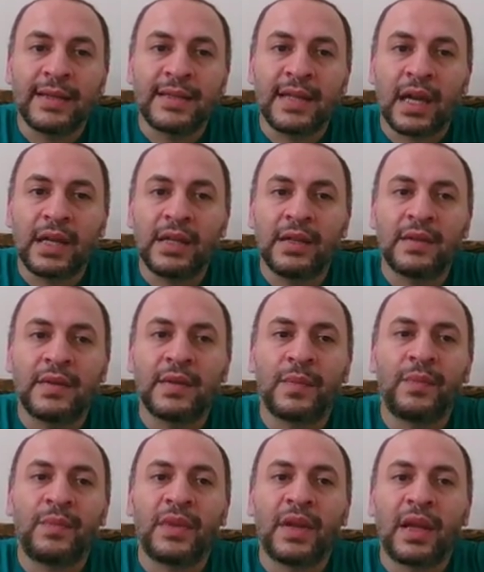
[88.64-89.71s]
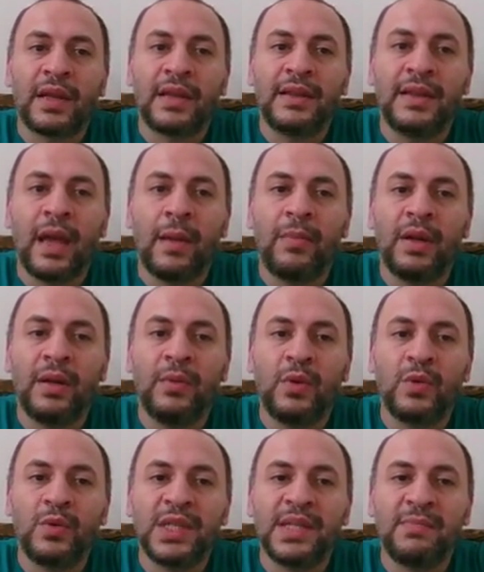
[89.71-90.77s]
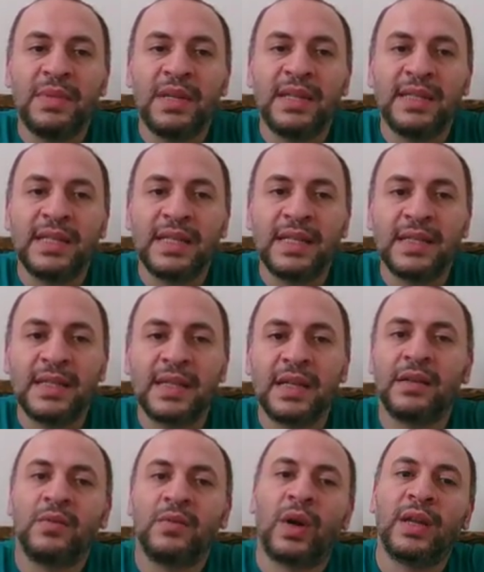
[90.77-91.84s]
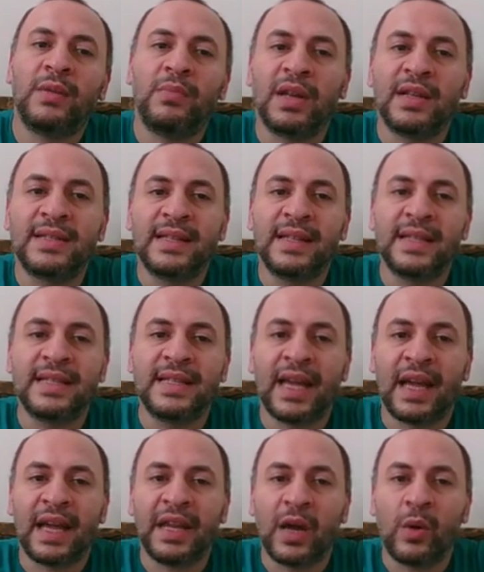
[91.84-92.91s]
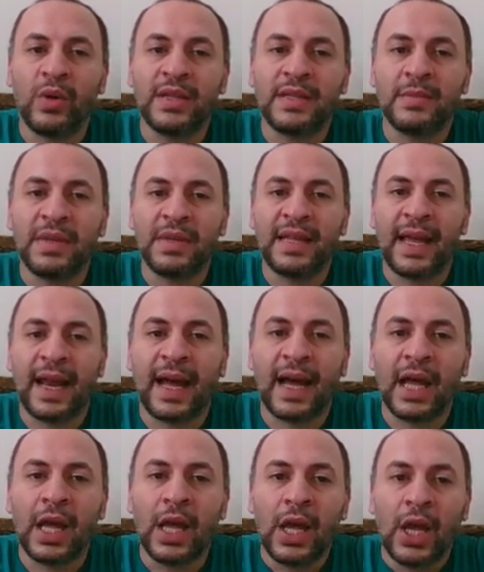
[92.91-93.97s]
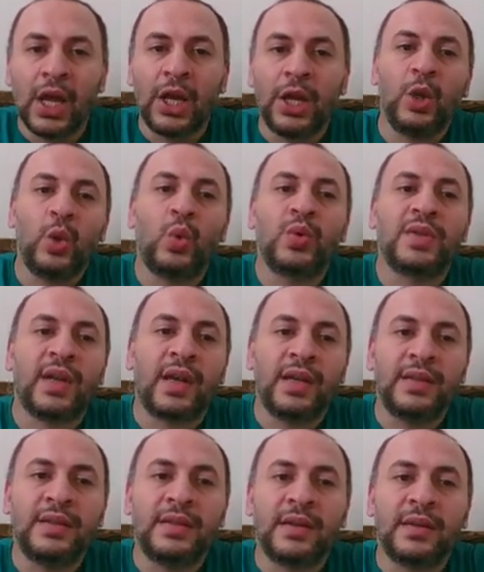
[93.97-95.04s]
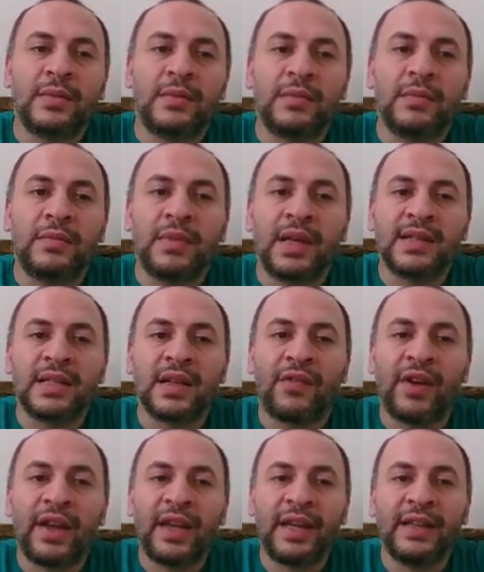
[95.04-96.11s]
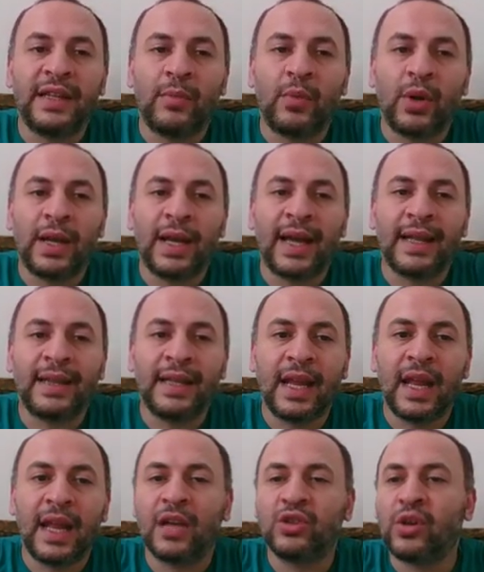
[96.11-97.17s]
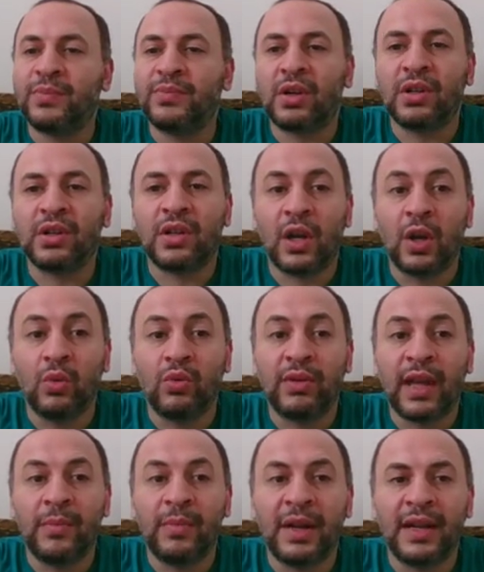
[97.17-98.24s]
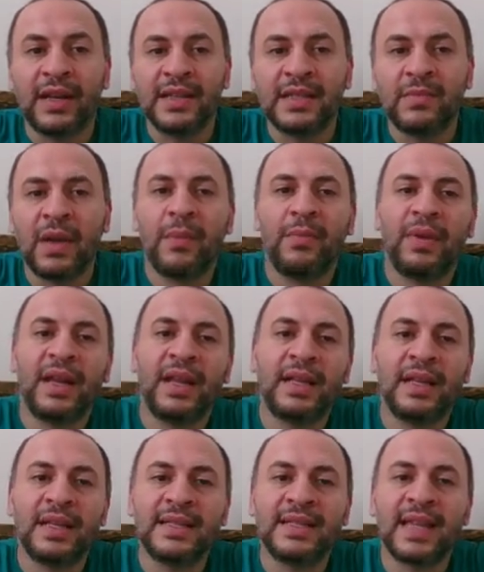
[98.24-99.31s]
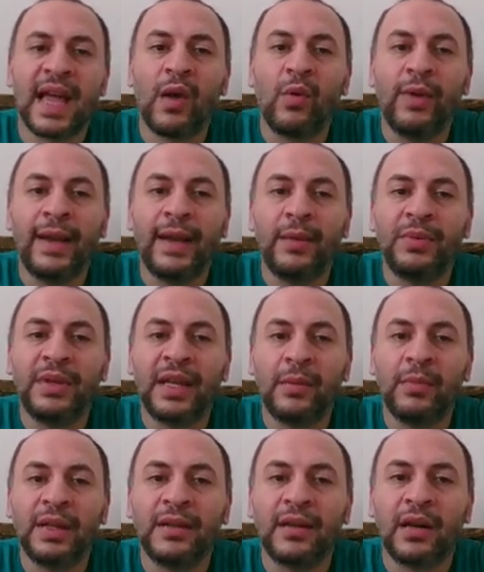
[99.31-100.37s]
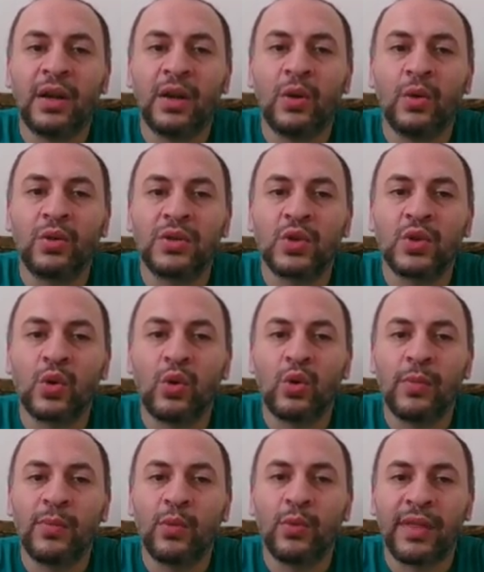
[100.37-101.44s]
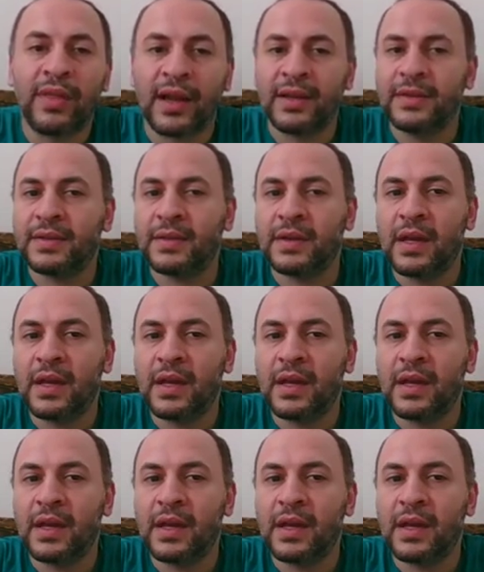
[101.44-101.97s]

سايت دبليو بي سيز وايت بلاد سيلز يعني او اسم الدلع ليوكوسايت الصفائح الدمويه اللي خدنا لها شابتر التجلط كاملا اسمها بليتلتس او اللي بتعمل تجلط ثرومبوسايت